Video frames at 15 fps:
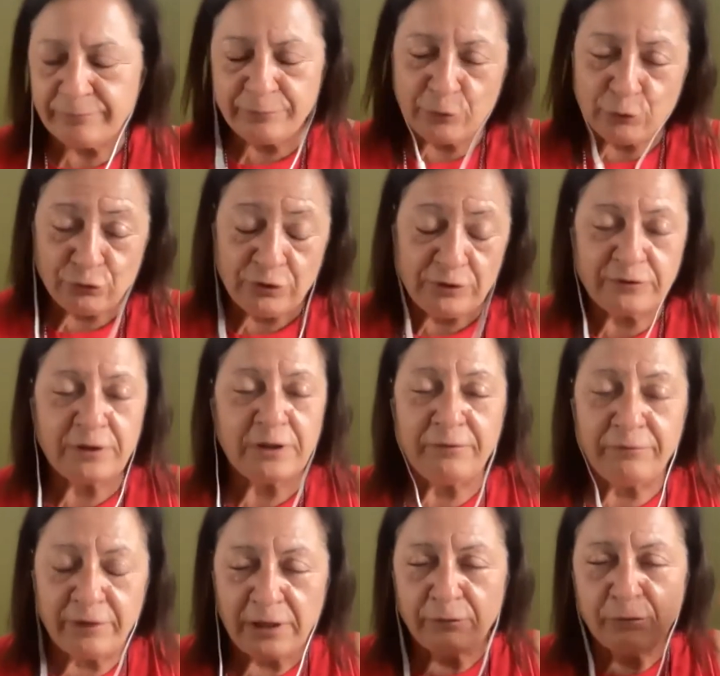così
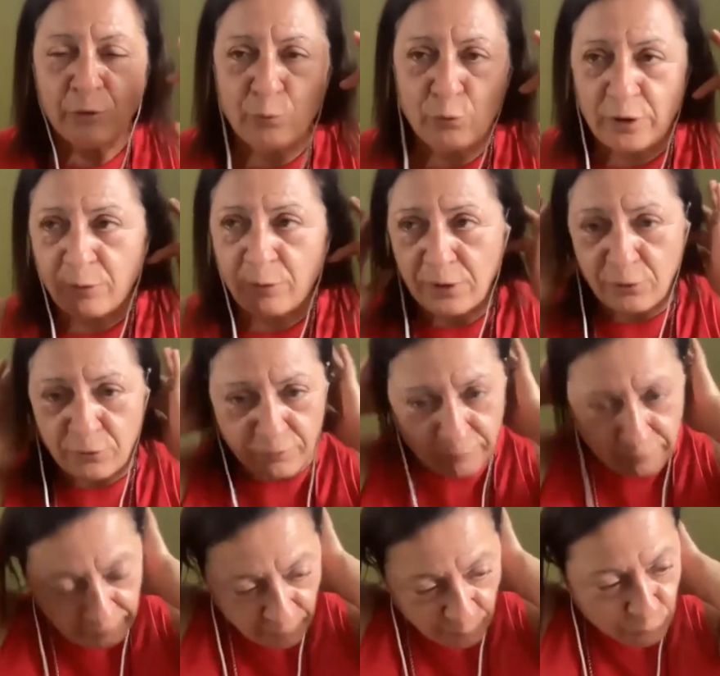scrivevo oppure qualcosa
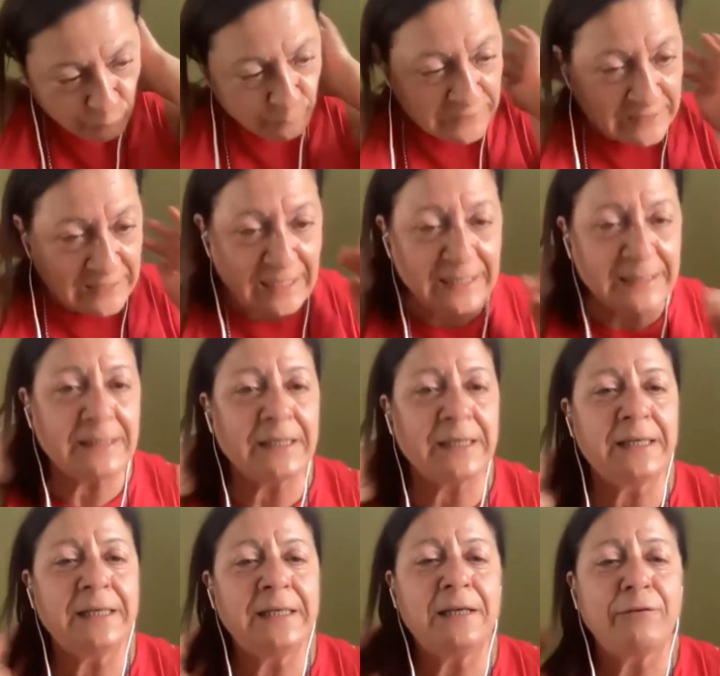veniva
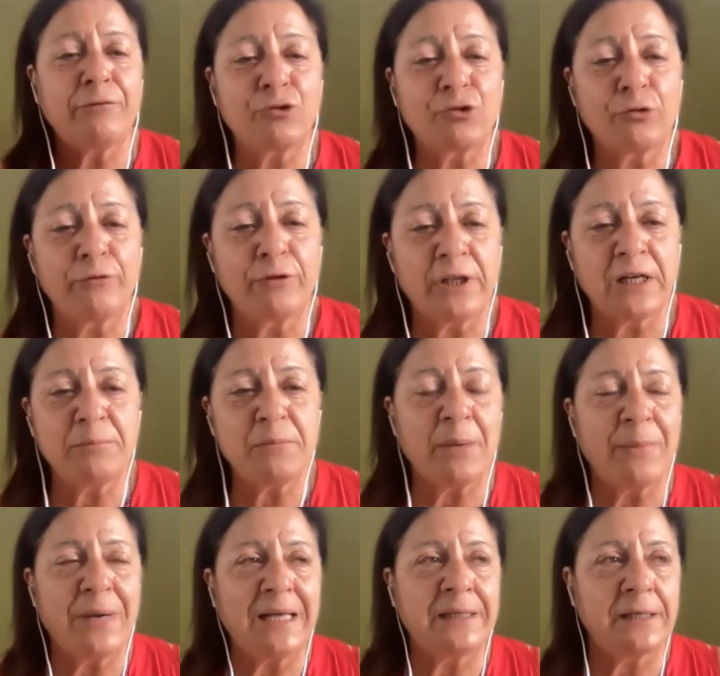pubblicata e la facevo vedere a mia
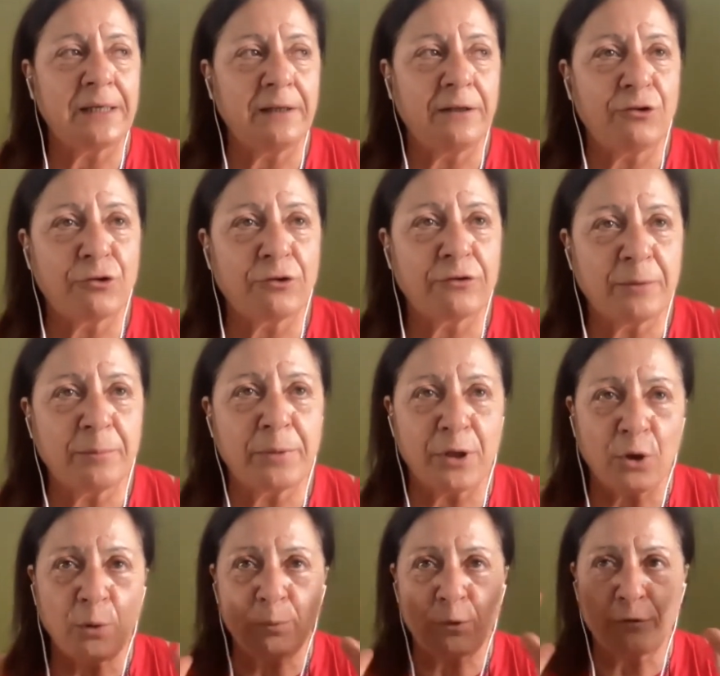madre, e lei diceva sempre,
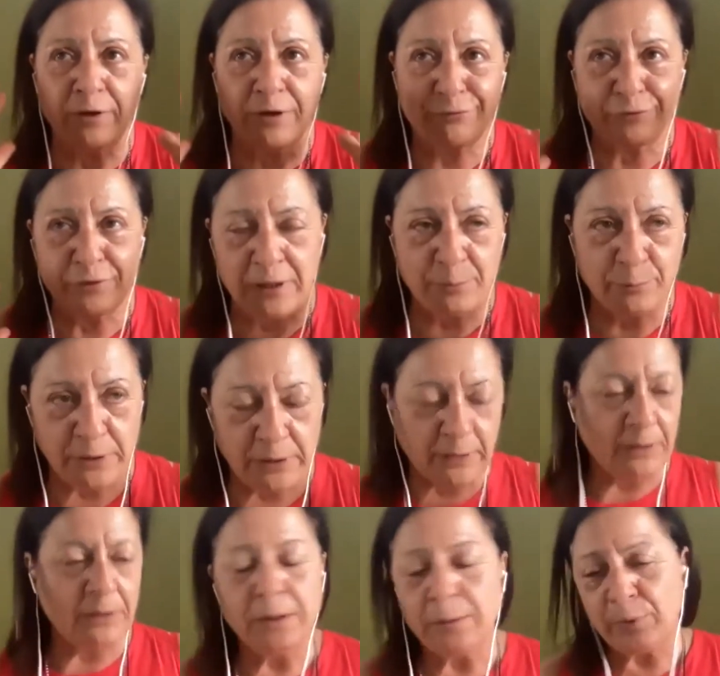oh povera figlia
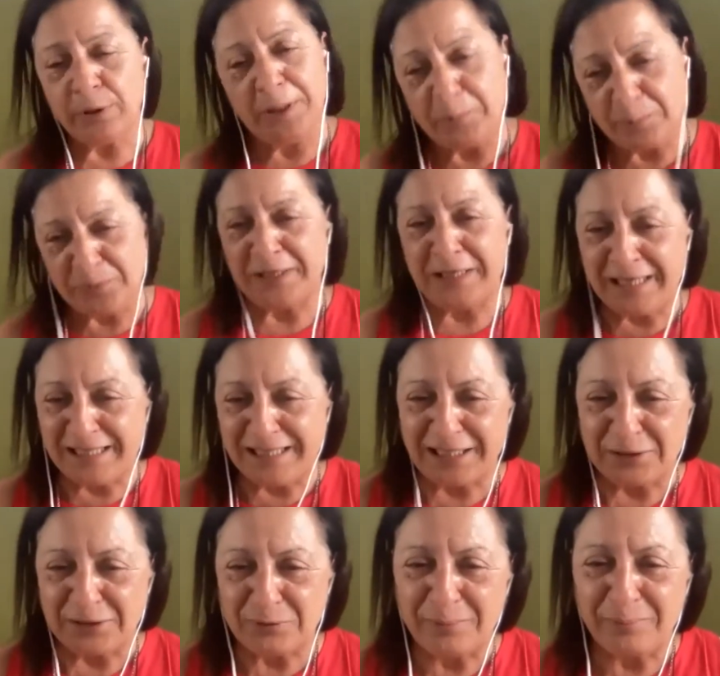mia, perché per lei
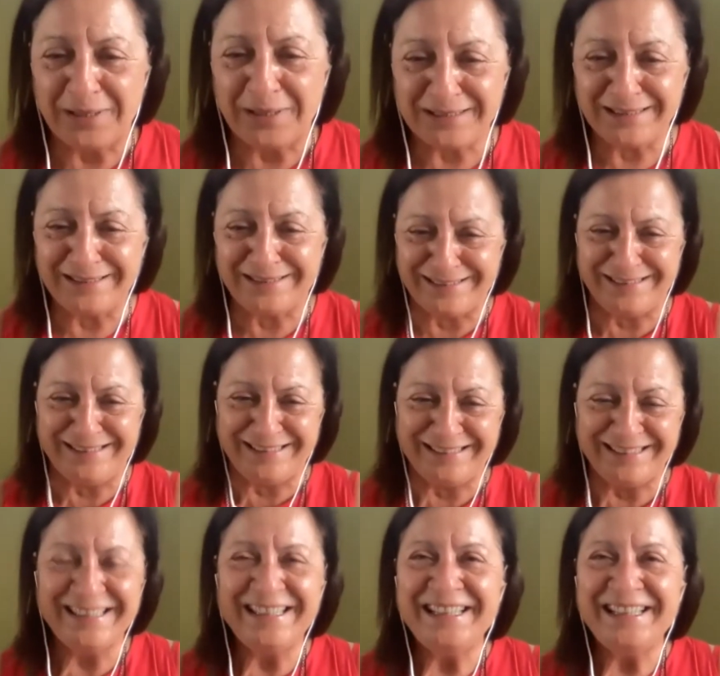era una perdita di,